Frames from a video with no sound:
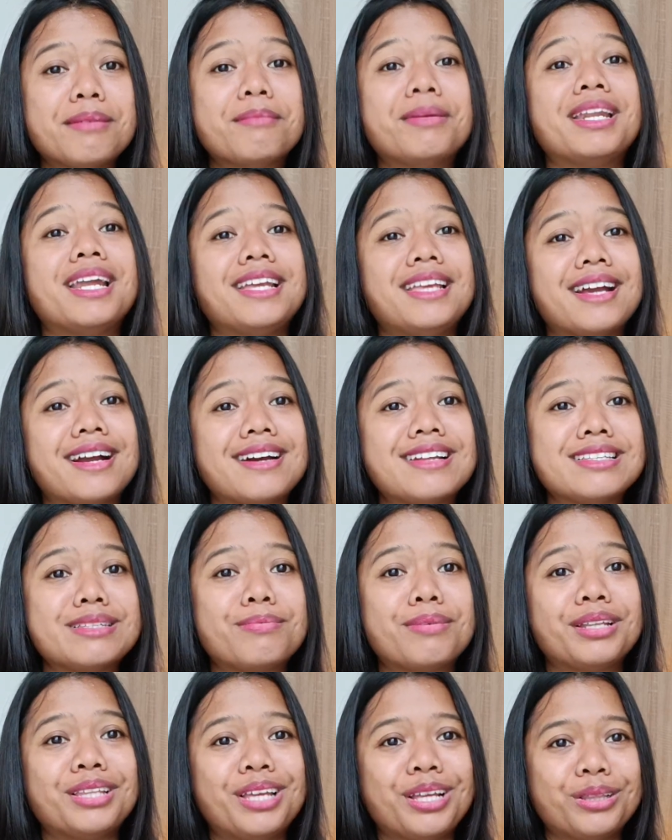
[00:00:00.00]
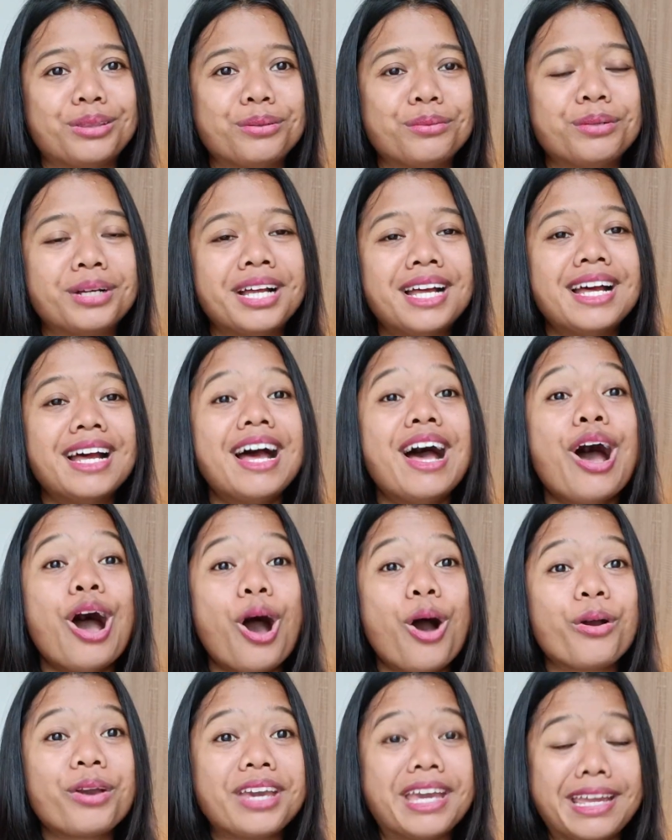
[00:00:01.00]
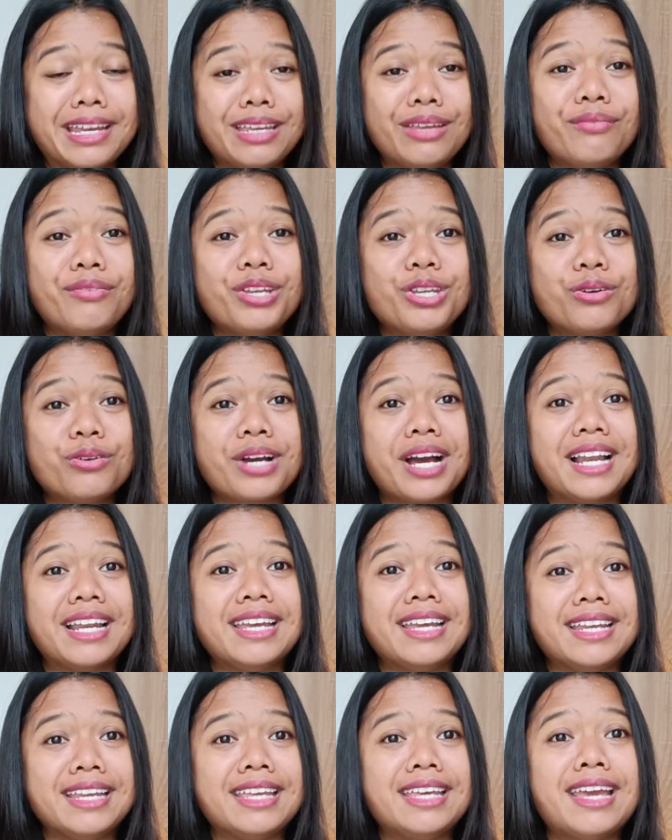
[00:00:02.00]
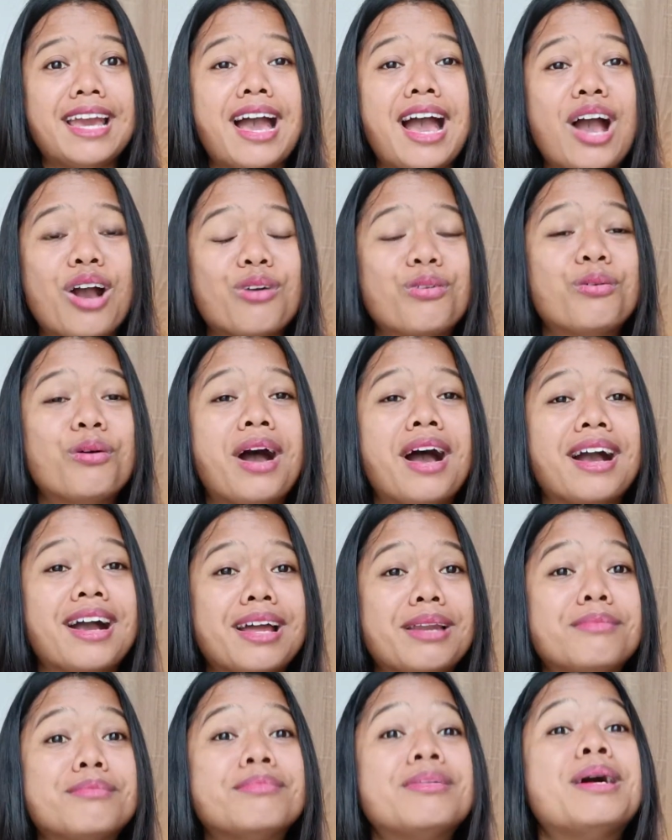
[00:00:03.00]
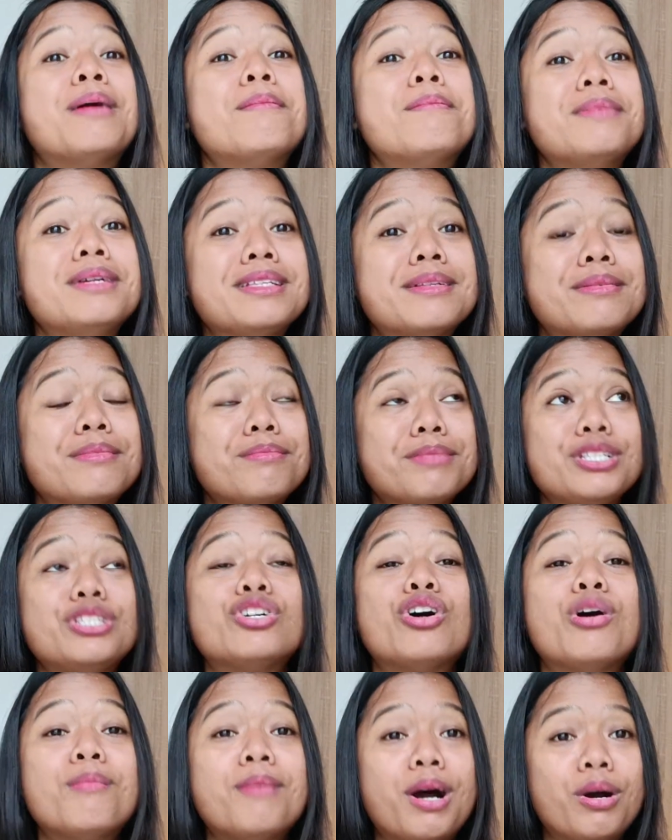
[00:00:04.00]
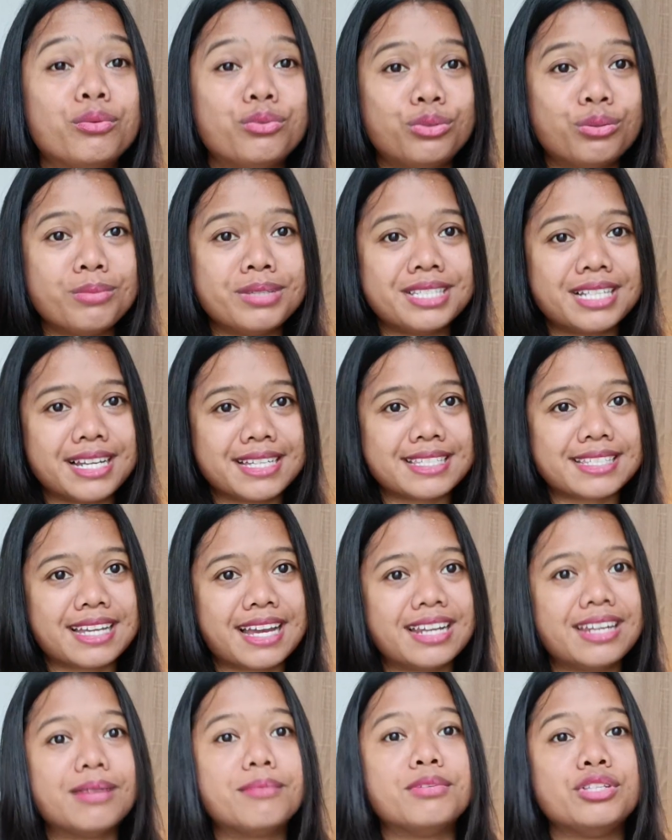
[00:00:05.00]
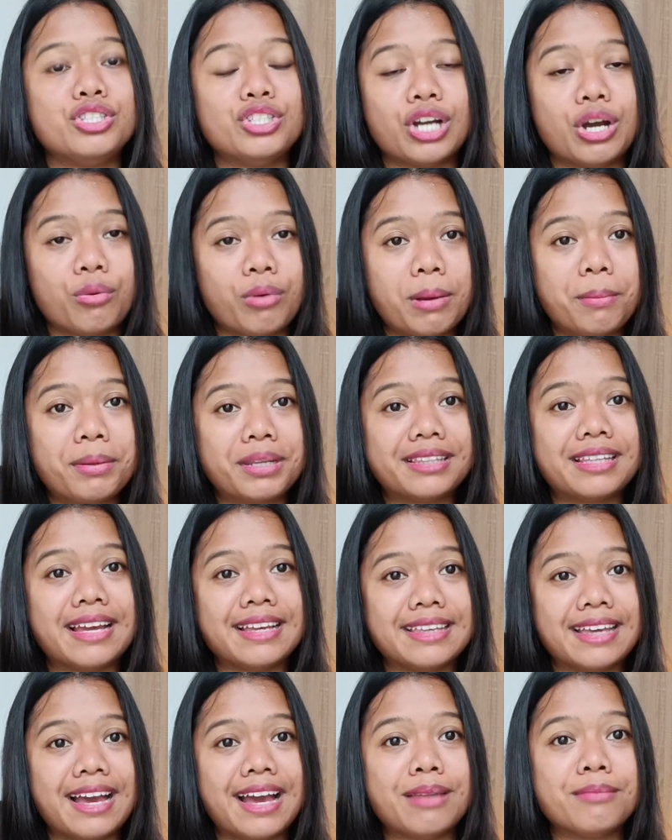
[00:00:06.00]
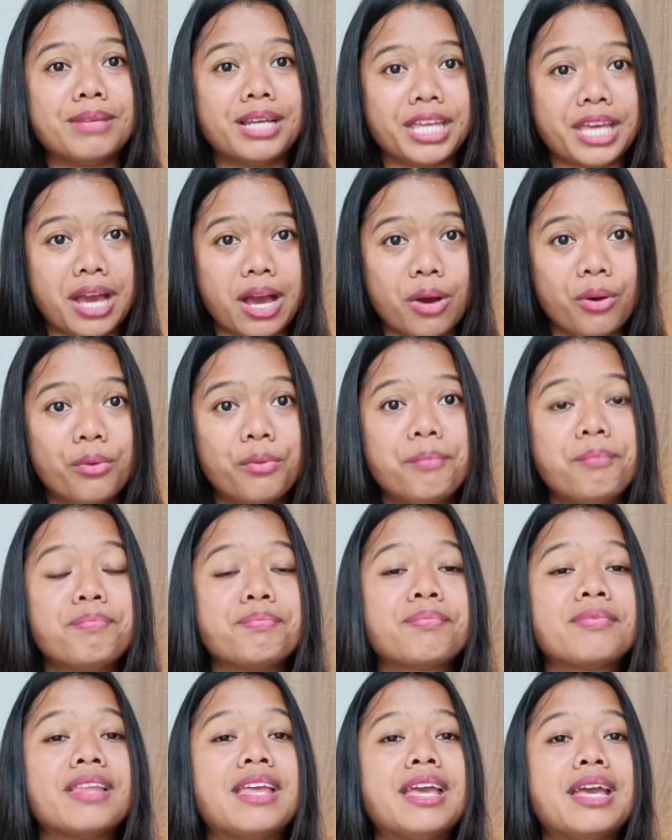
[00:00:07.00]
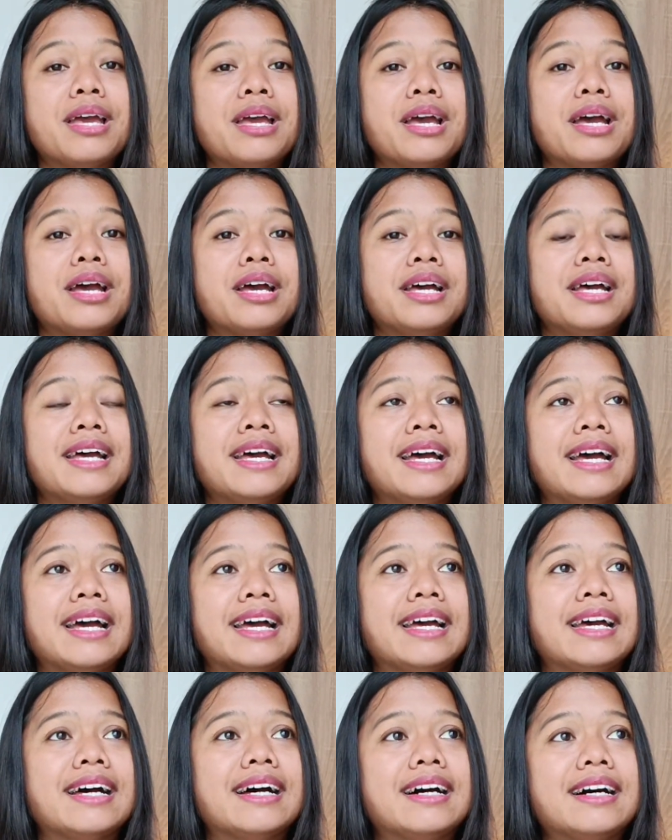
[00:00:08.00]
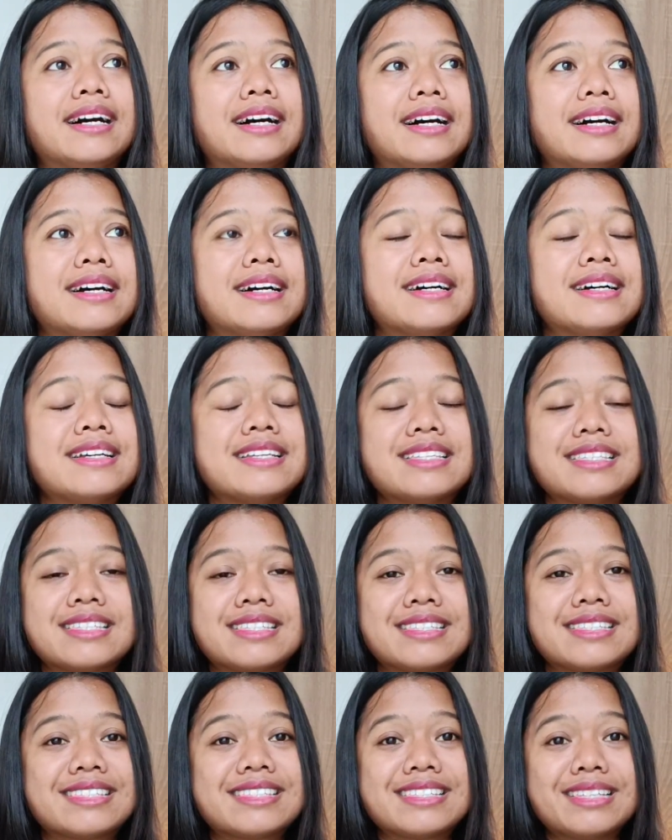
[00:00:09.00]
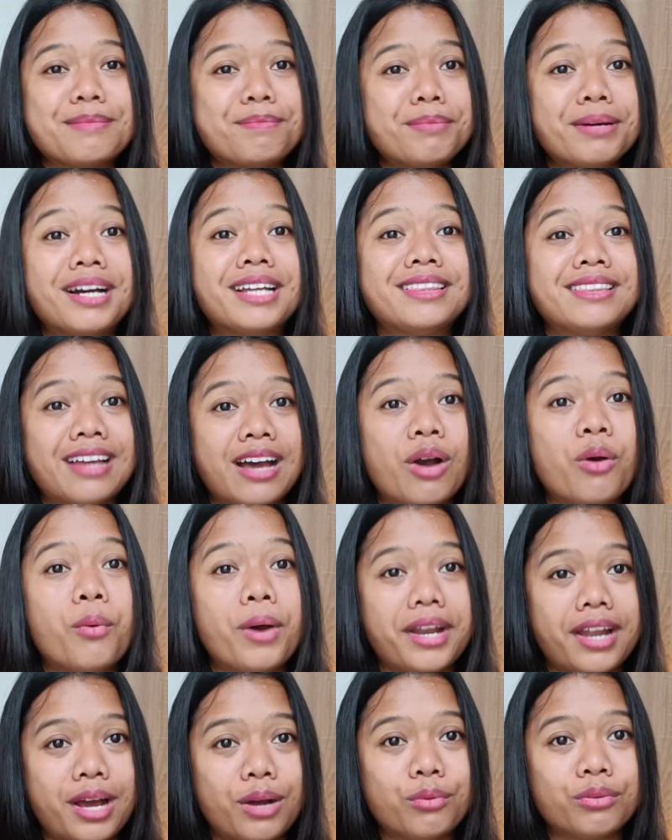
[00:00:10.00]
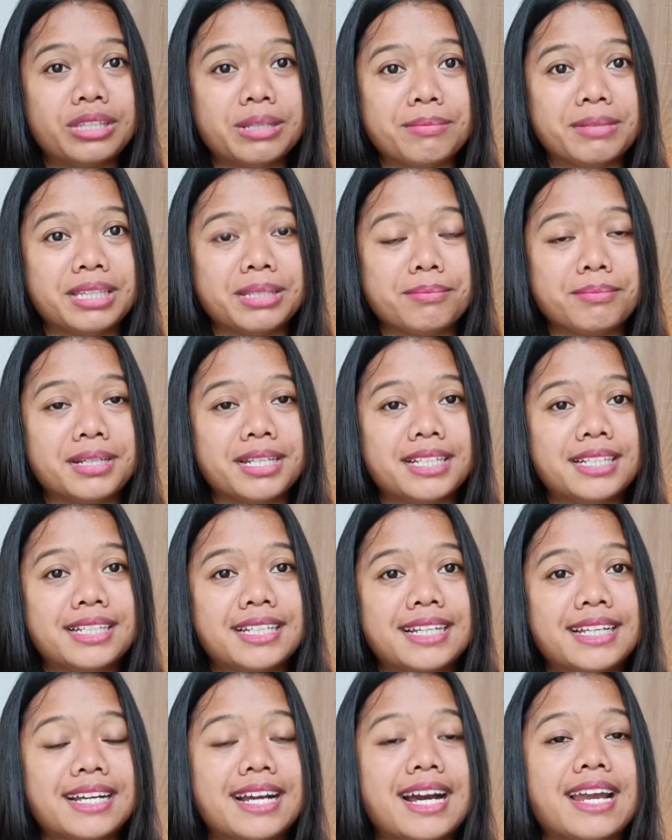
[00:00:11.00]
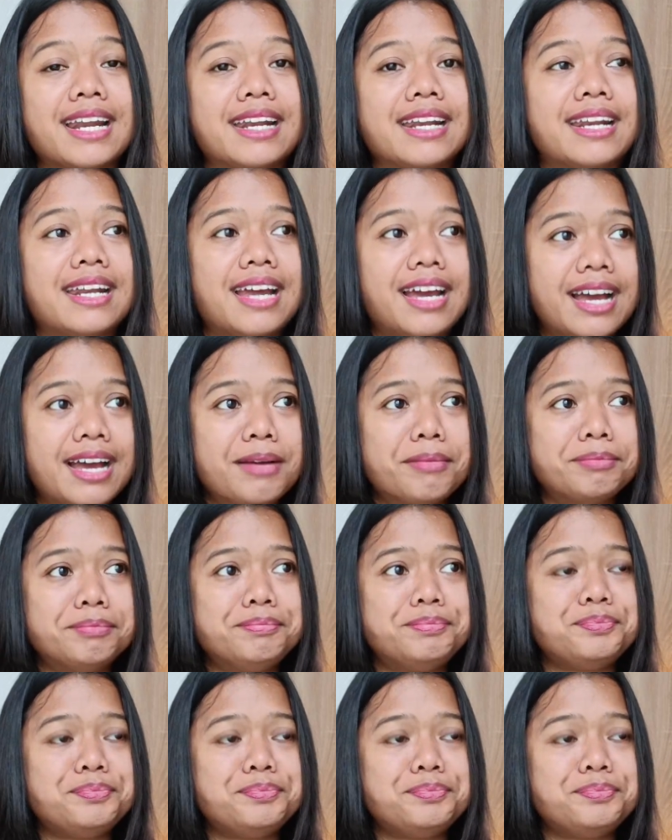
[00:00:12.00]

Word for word: menanyakan seperti itu oke di video kali ini aku akan mencoba untuk menjelaskan dan menjawab pertanyaan beliau uh, sepengetahuan aku teman-teman karena